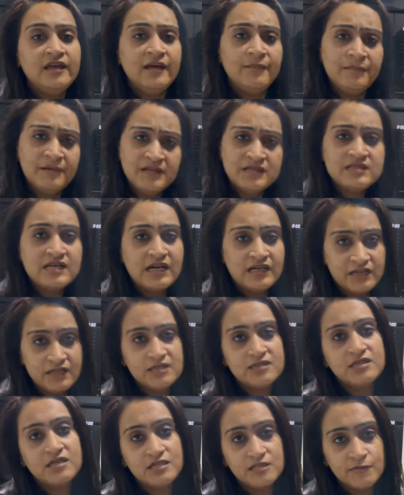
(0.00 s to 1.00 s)
अप्रैल
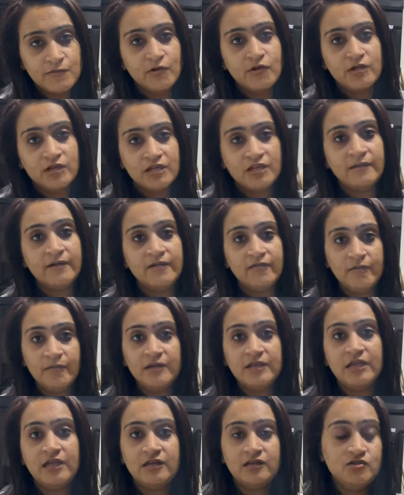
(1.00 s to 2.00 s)
स्टार्टिंग से इस प्रोडक्ट के बारे में
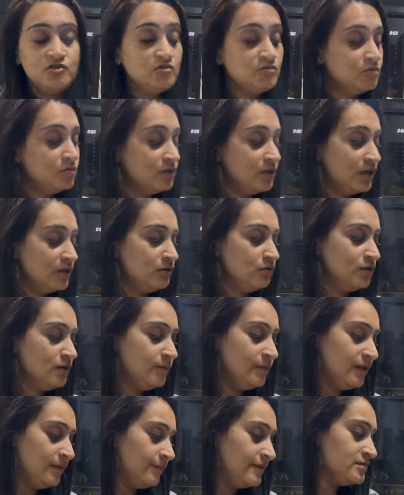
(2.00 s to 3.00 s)
बताना शुरू किया क्योंकि
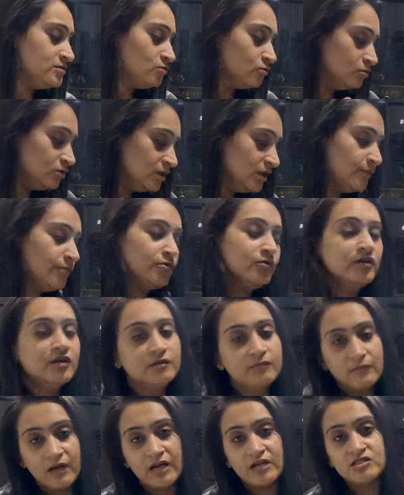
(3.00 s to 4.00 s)
मेरे पास खुद ये
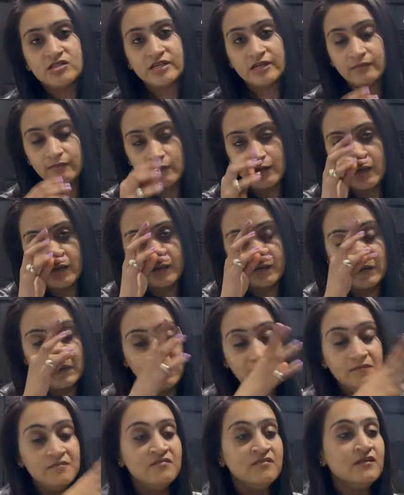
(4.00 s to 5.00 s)
प्रोडक्ट मार्च एंड में आया
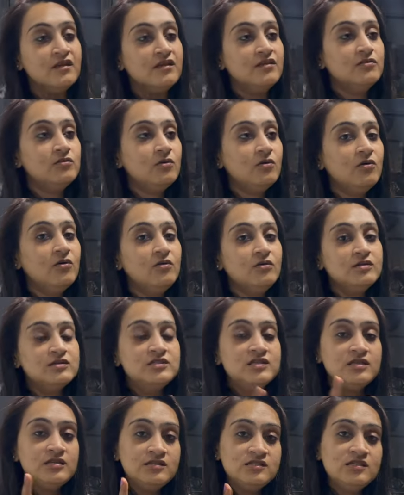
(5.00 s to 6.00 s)
था तो
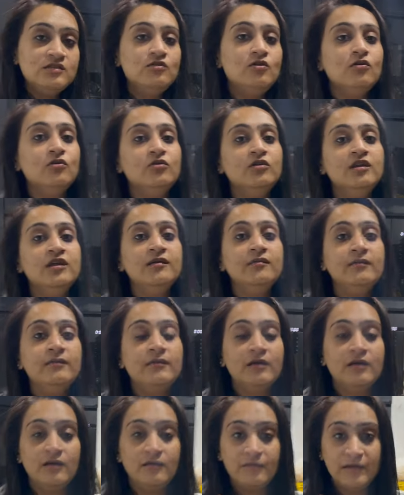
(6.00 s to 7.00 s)
जिन जिन लोगों ने
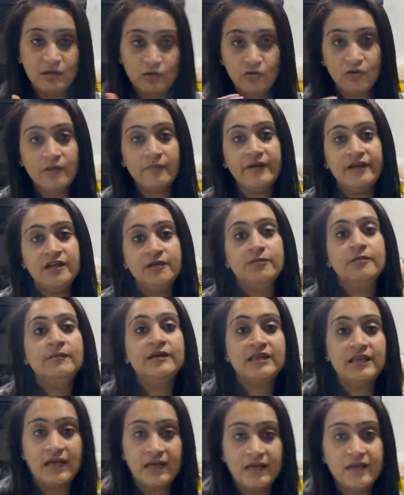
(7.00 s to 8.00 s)
मेरे को कमेंट में
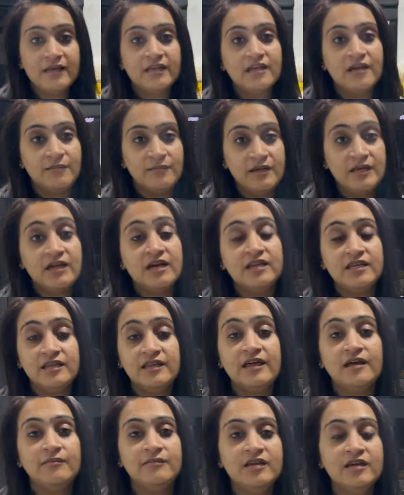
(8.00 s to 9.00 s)
बताया कि हमने
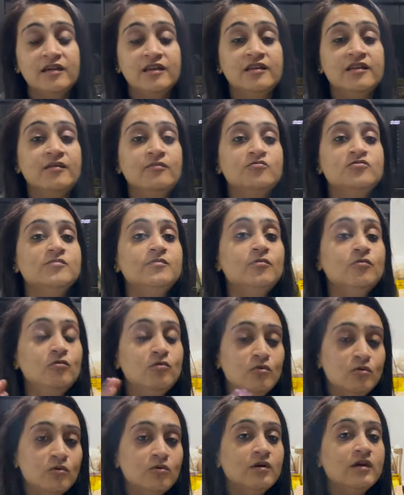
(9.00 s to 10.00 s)
खरीदा हमने खरीदा मुझे उन
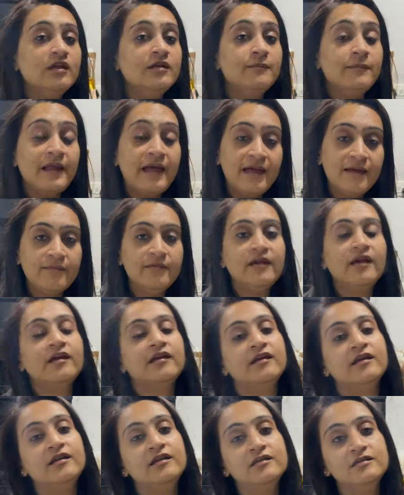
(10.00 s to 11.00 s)
लोगों के रिप्लाई भी आए
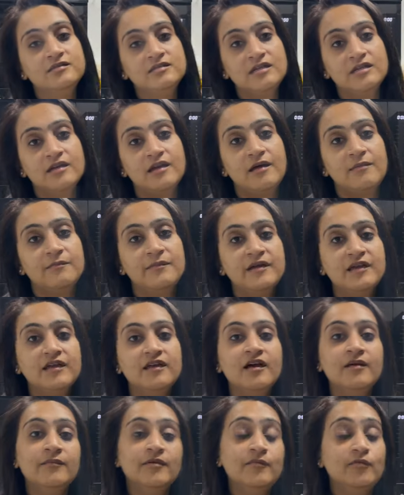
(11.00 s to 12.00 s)
हैं इंस्टाग्राम पे कि
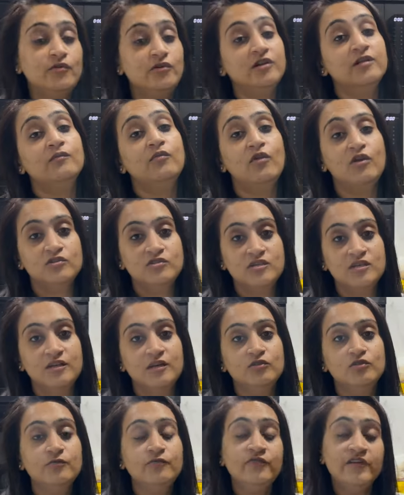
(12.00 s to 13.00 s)
हमें प्रोडक्ट बहुत अच्छा
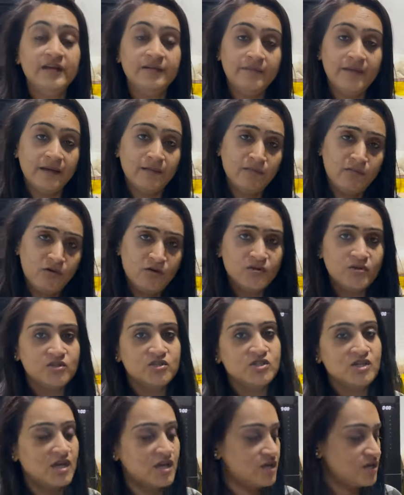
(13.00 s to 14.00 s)
लगा तो फीडबैक बहुत
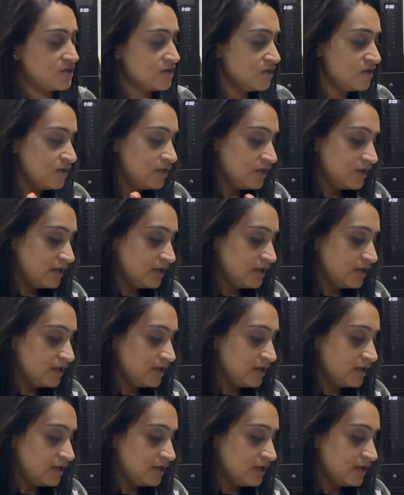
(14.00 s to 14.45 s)
अच्छा आ रहा है